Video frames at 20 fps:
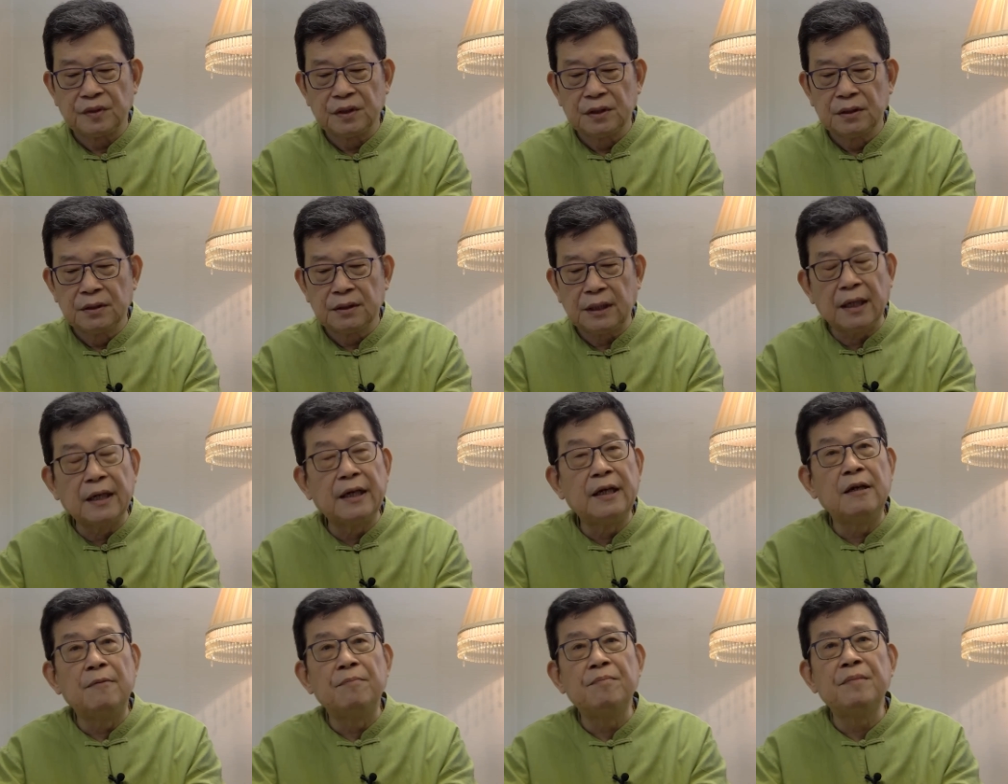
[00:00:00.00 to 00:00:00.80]
当然，
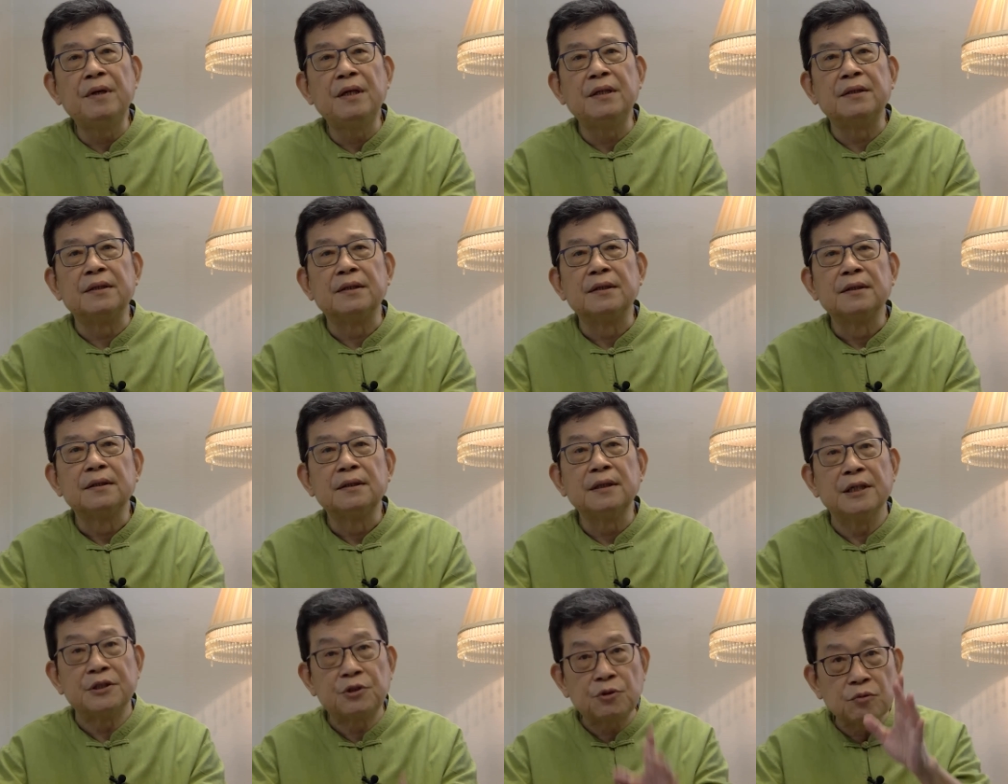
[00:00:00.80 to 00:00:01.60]
人们也
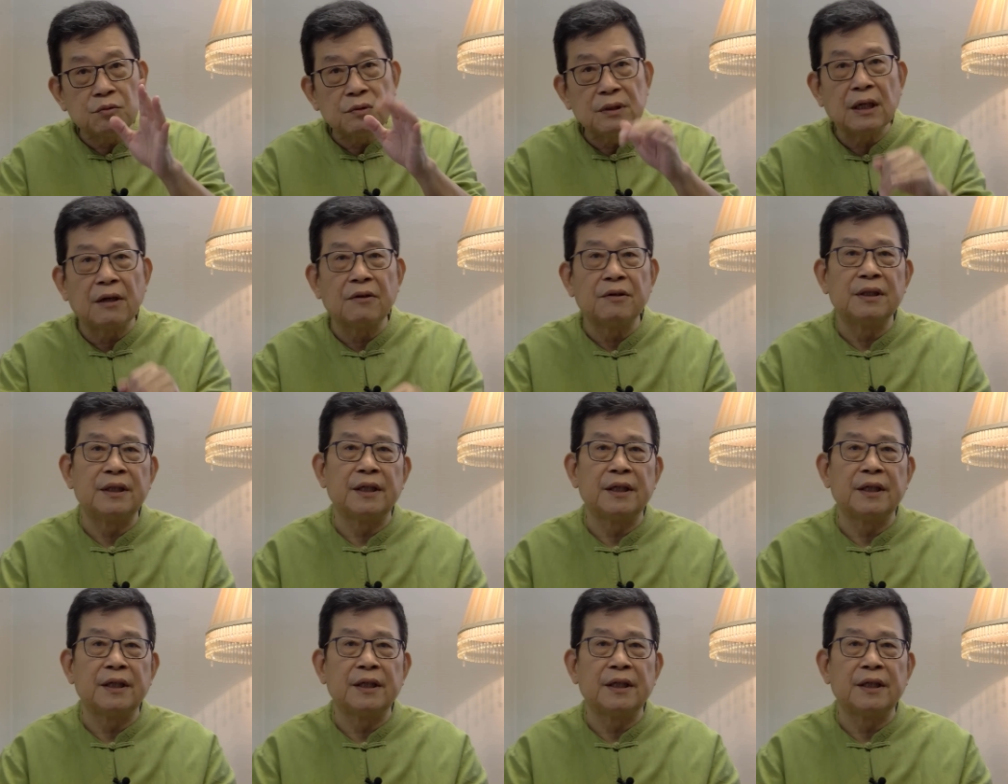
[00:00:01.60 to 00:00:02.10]
注意到一点，